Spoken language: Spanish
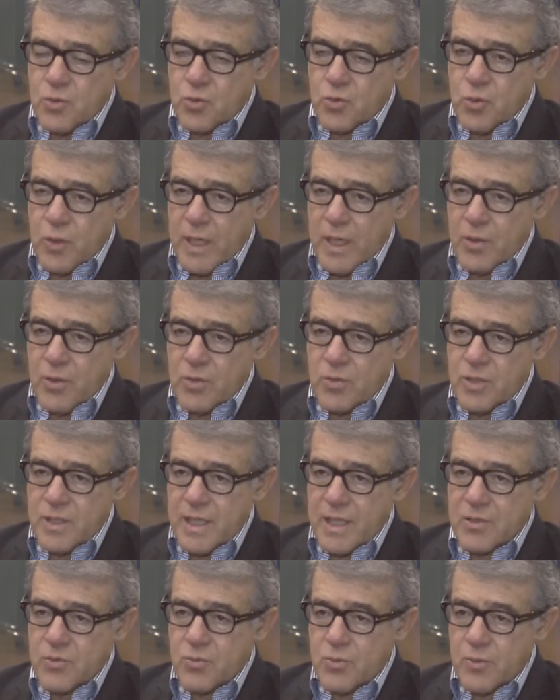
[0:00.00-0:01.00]
usuarios
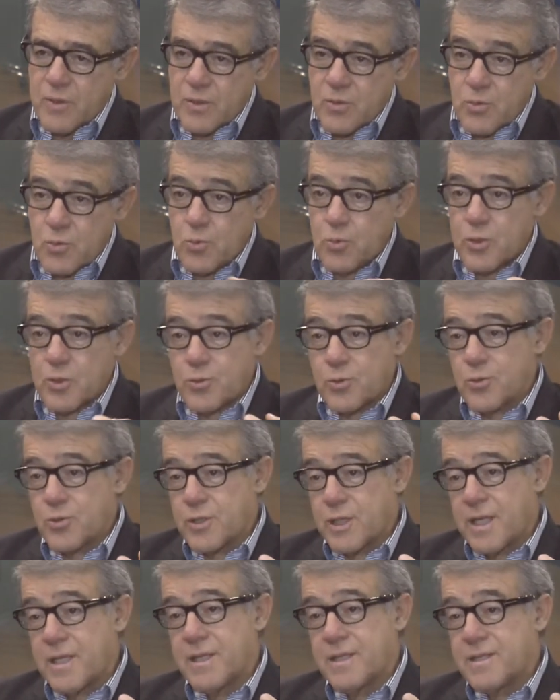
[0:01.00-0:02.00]
y a su vez
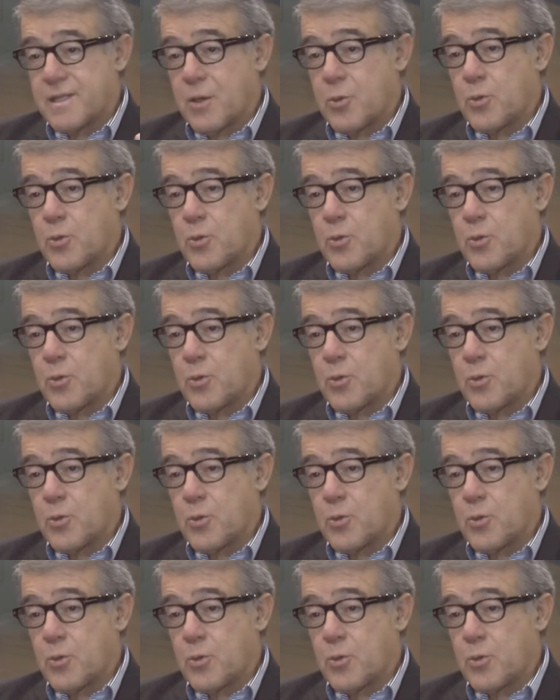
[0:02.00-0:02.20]
nuestros grandes